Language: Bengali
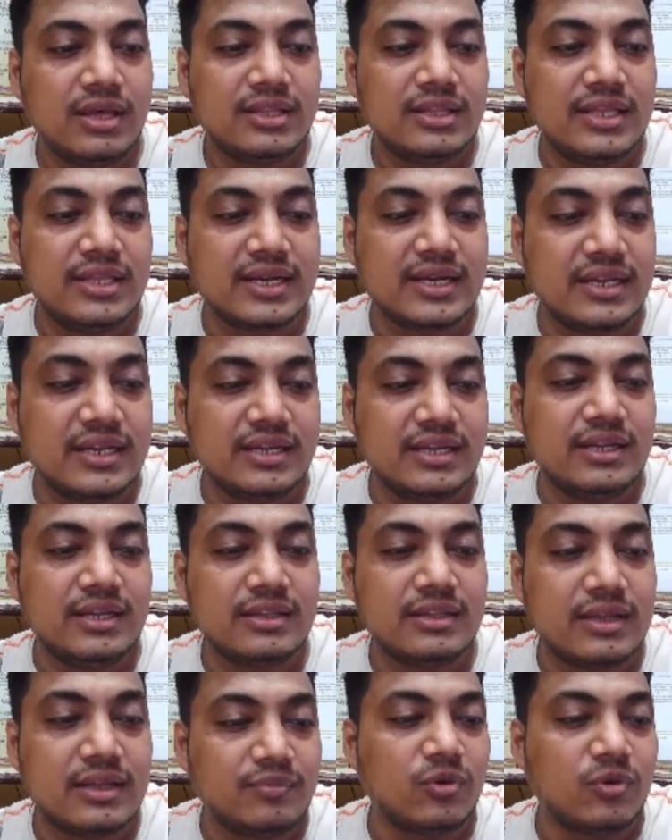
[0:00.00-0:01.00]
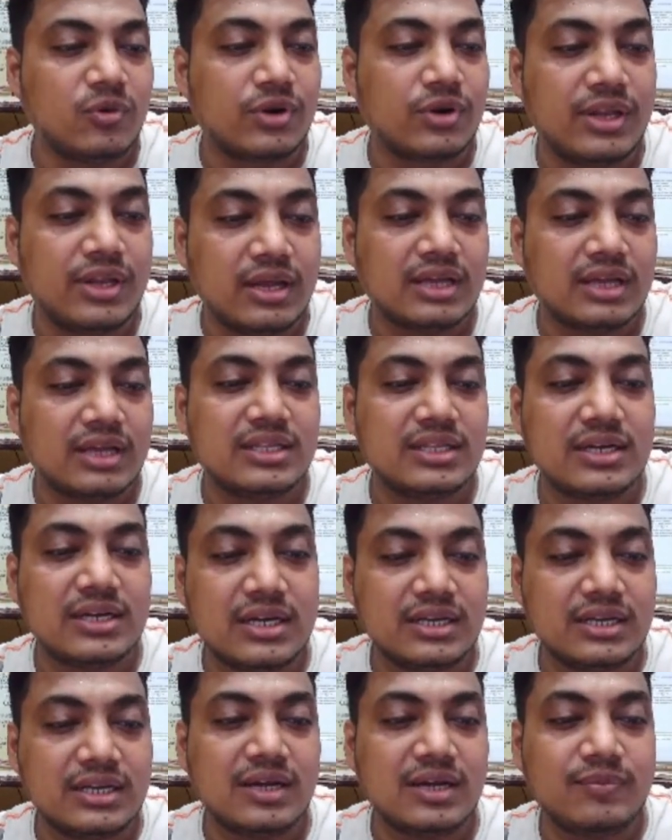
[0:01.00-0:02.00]
দেখে নিন তার প্রক্রিয়া আধার
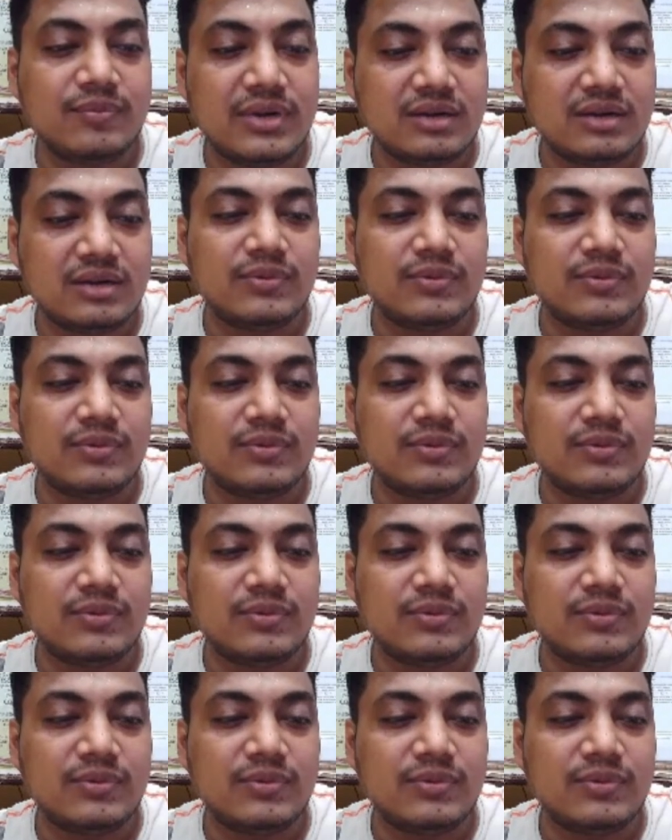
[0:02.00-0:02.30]
কার্ডে আপনার